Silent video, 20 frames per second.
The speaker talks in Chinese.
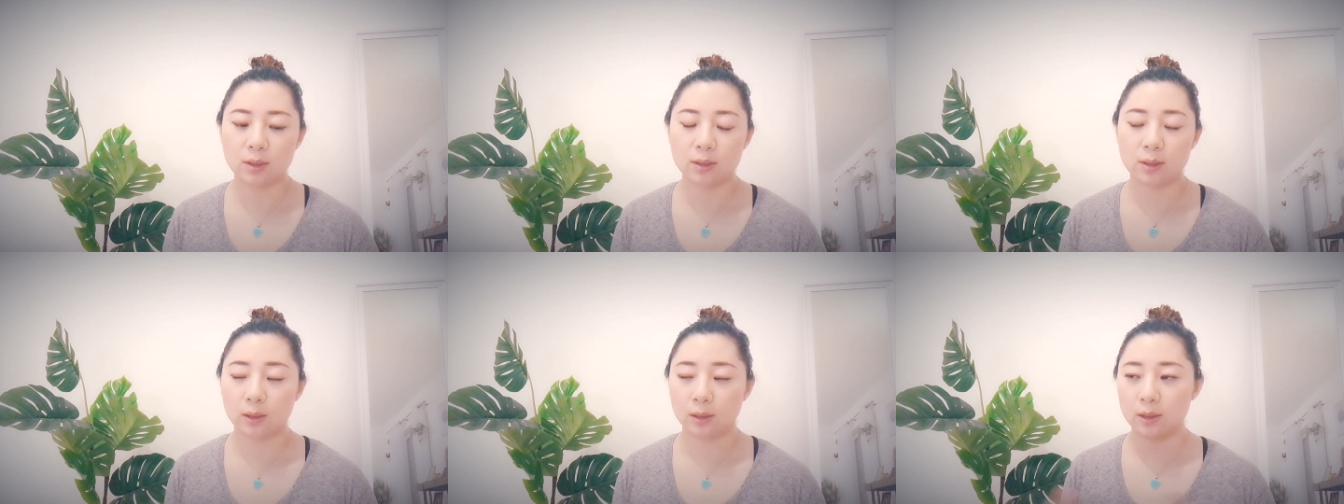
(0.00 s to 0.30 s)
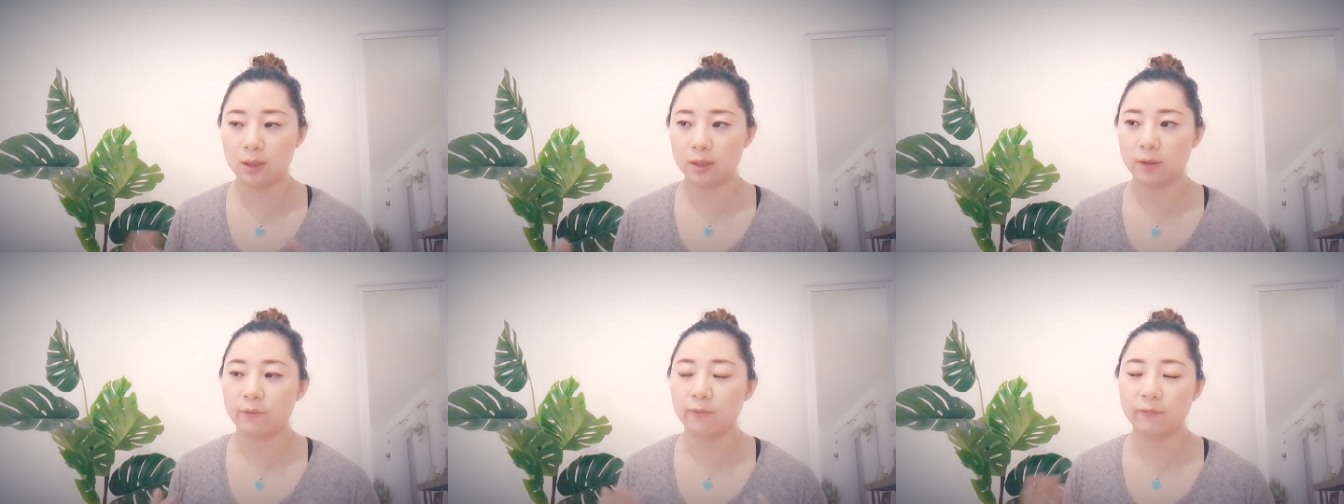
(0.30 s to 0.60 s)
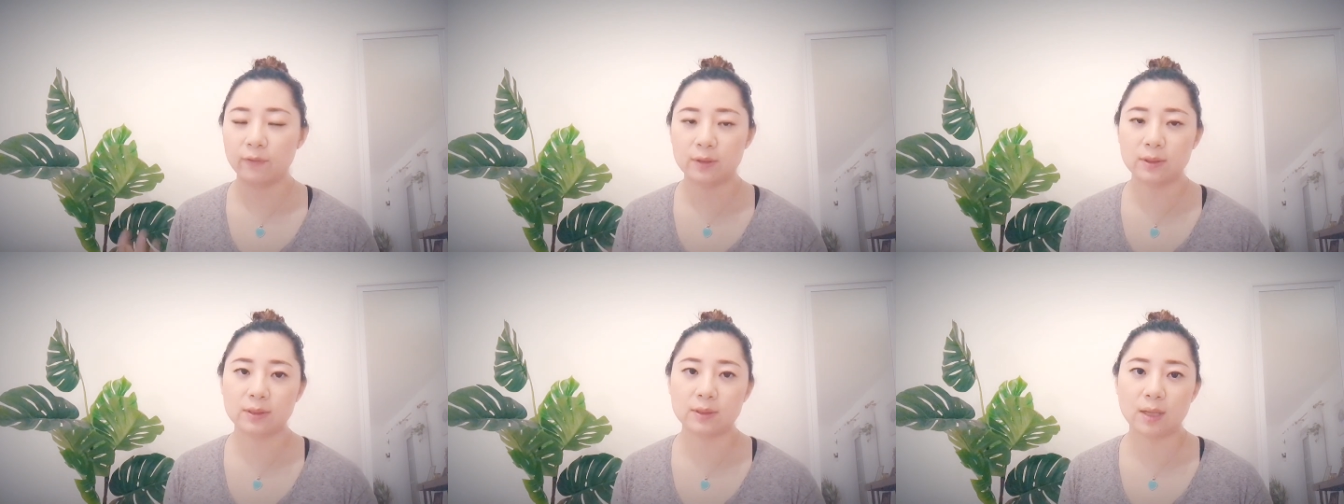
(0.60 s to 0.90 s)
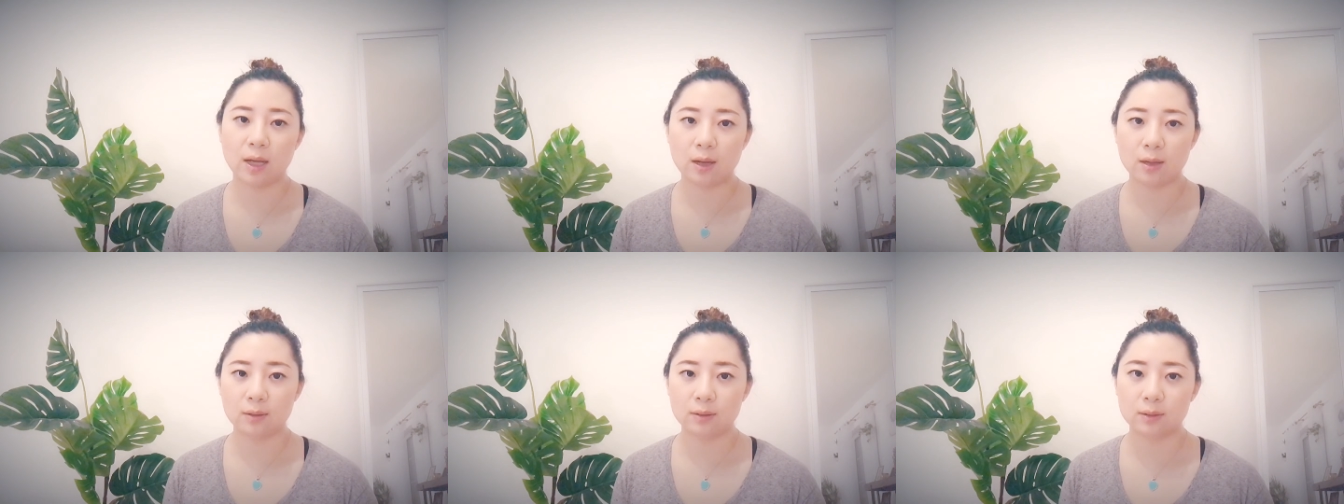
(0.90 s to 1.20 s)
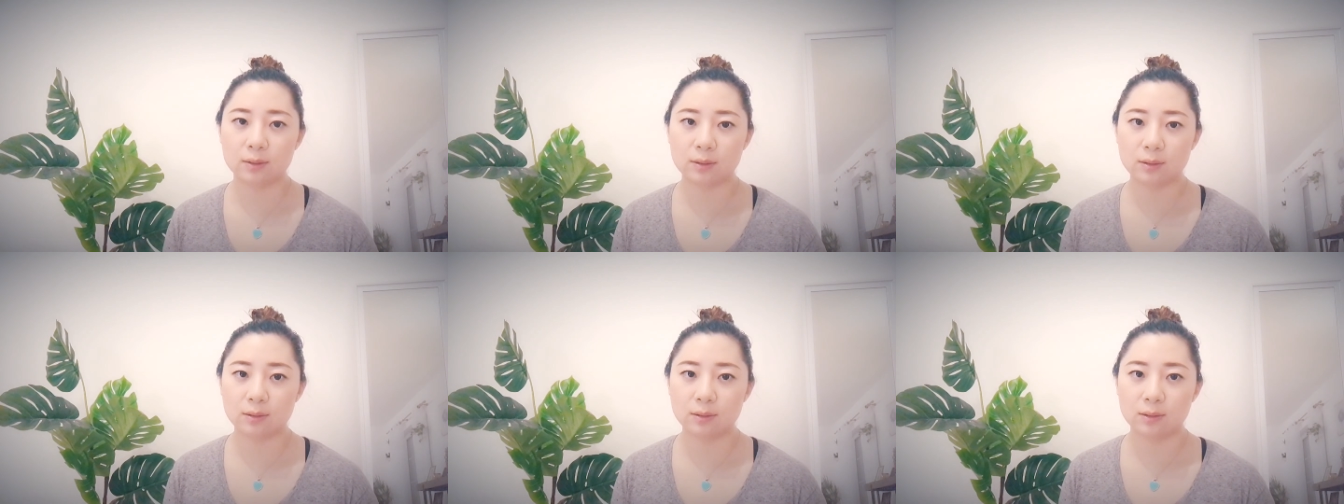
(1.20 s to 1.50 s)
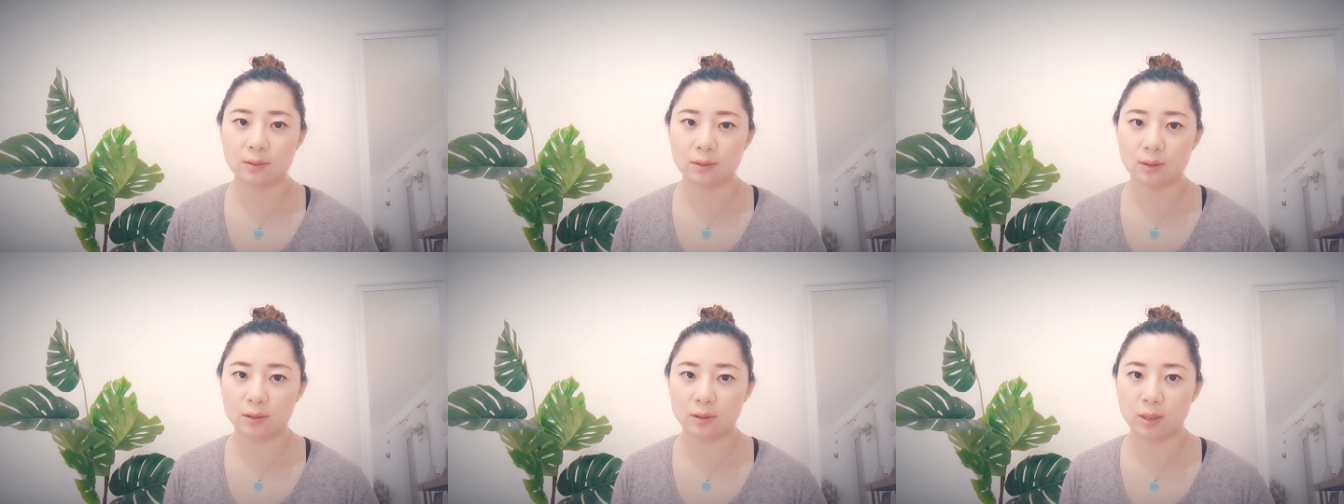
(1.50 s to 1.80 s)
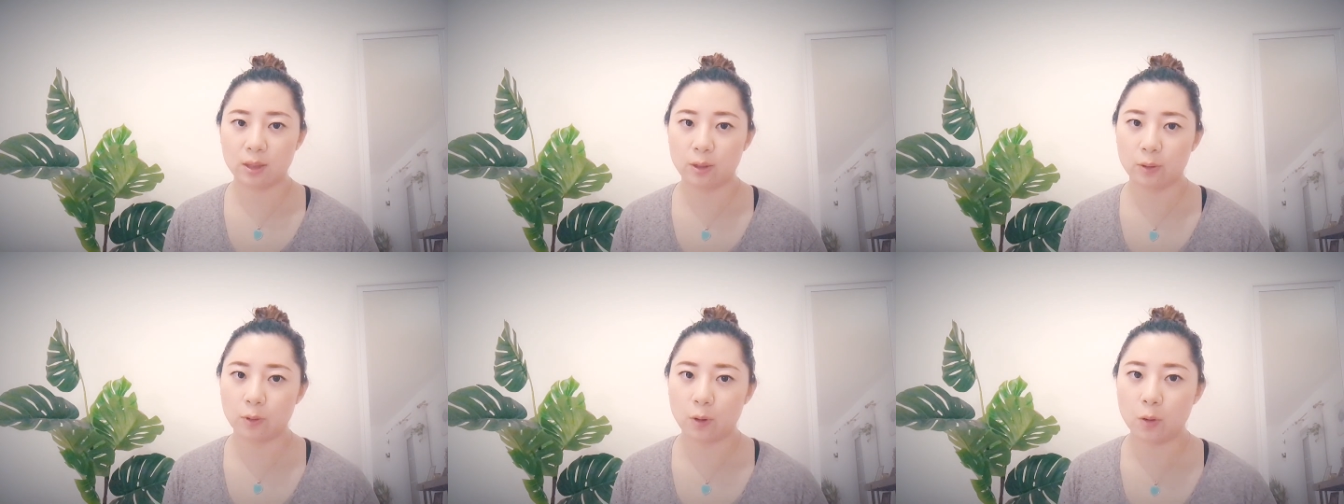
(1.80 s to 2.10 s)
也可以分享自己的
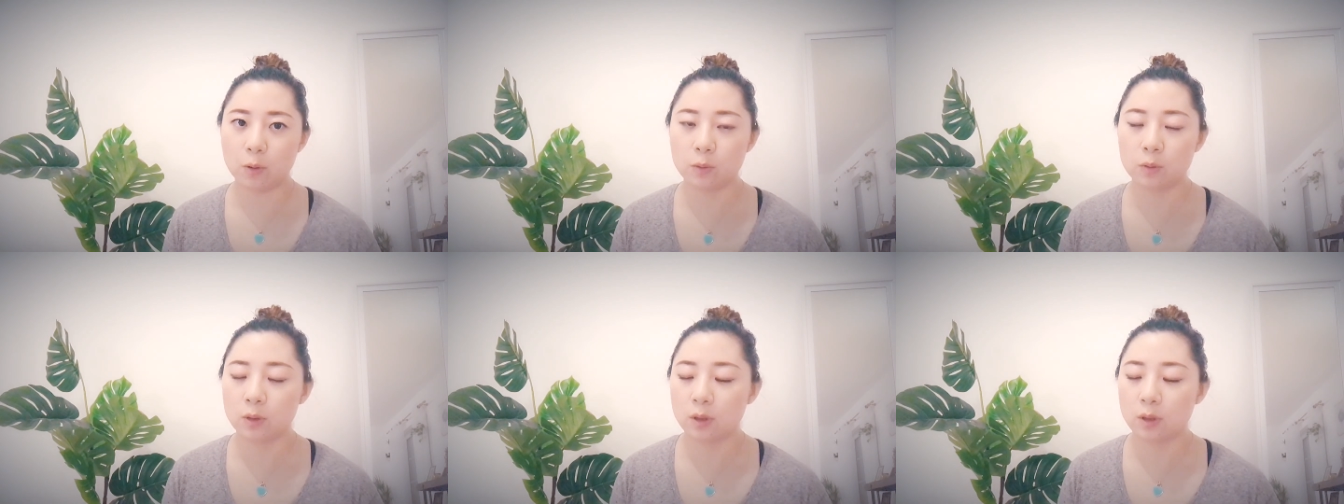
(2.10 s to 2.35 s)
内容，